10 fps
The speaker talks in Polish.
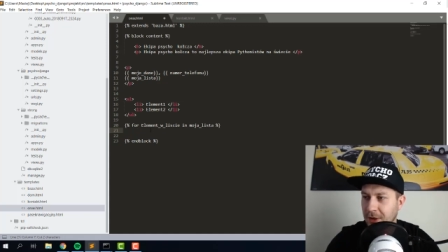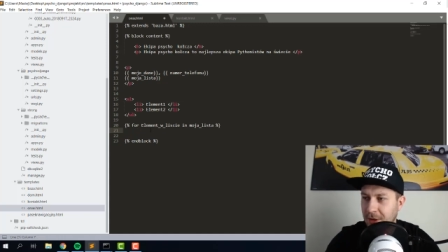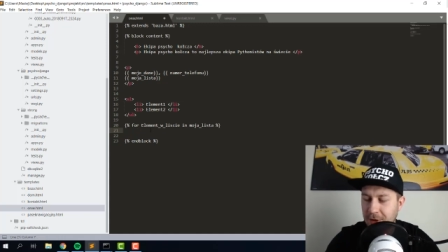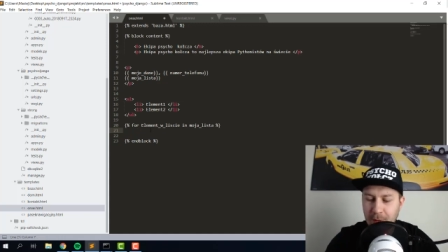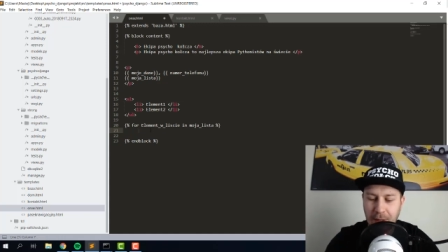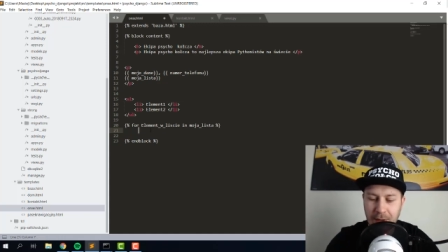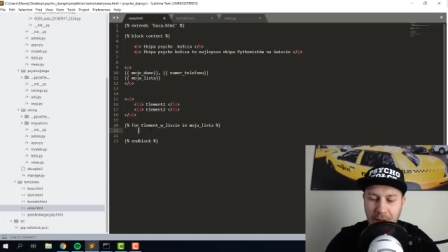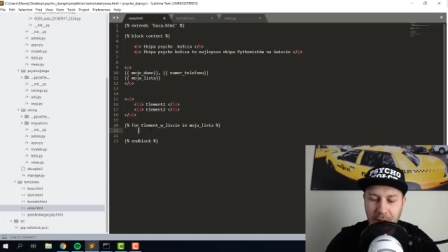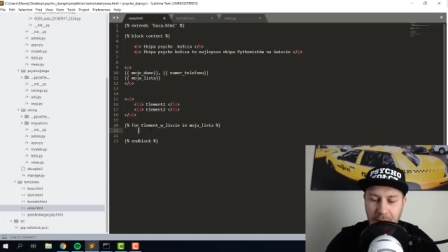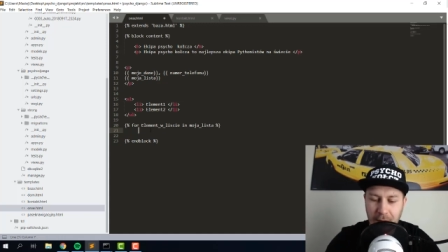tej
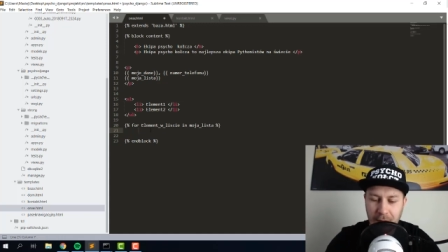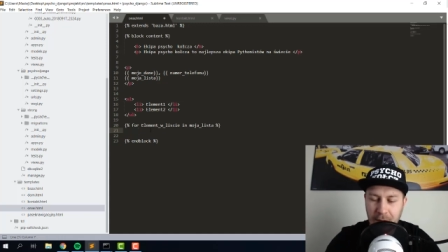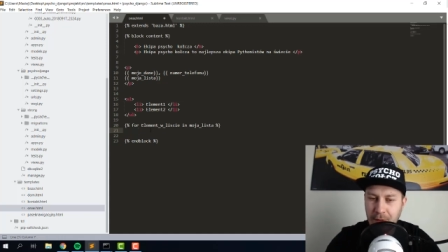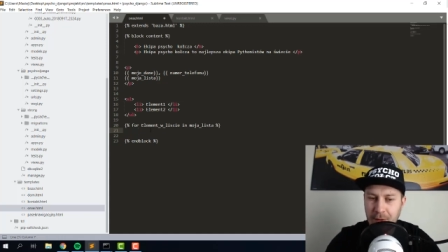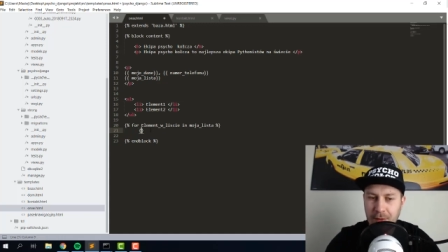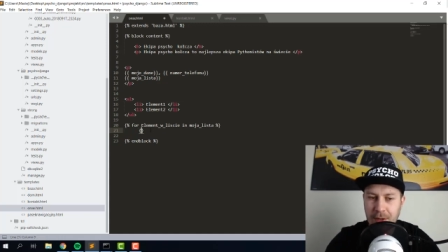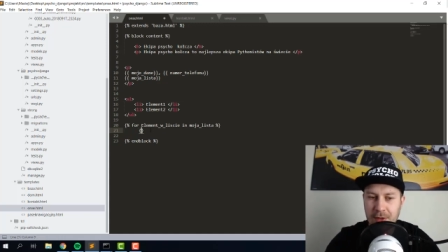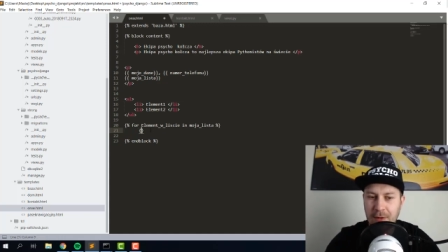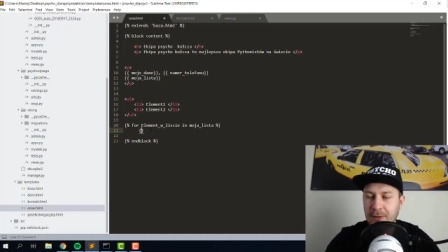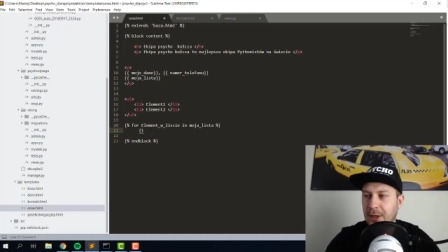składni. No i tutaj
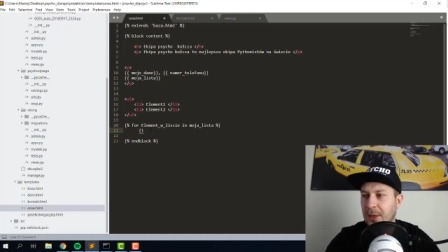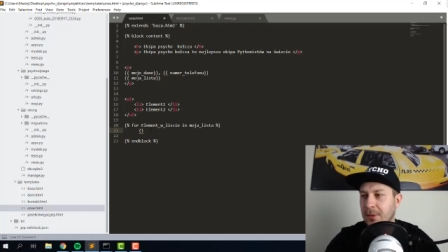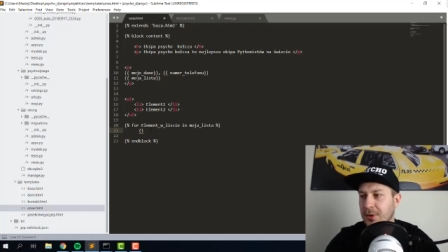znowu dajemy